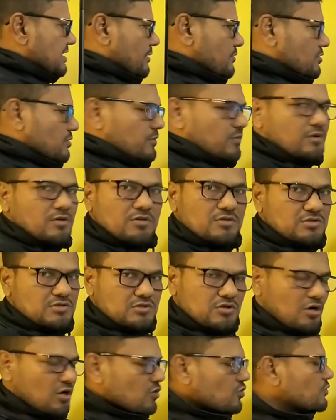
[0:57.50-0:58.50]
হিসাব সমীকরণে
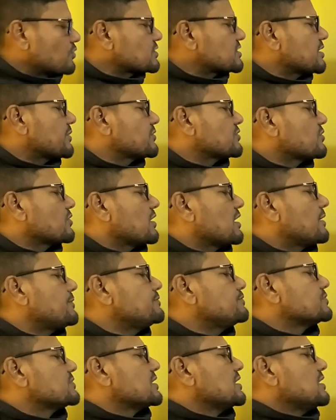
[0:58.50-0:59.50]
শখ উপস্থাপন
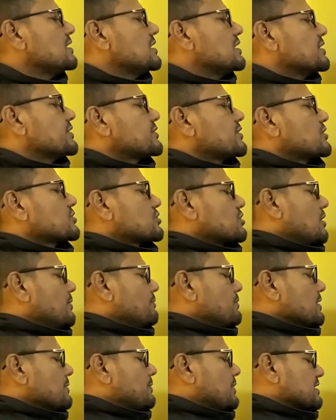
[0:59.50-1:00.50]
করলাম তাহলে
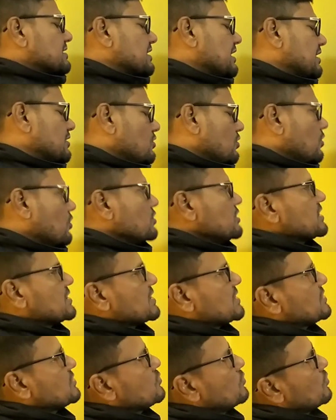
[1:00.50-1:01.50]
সম্পদ পাশে নগদের
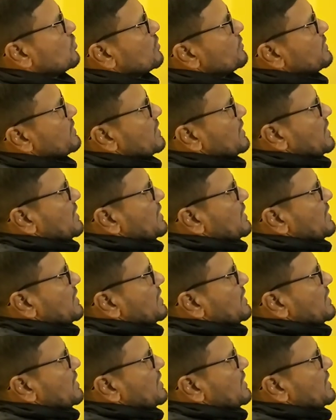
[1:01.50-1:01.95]
সাথে যোগ হবে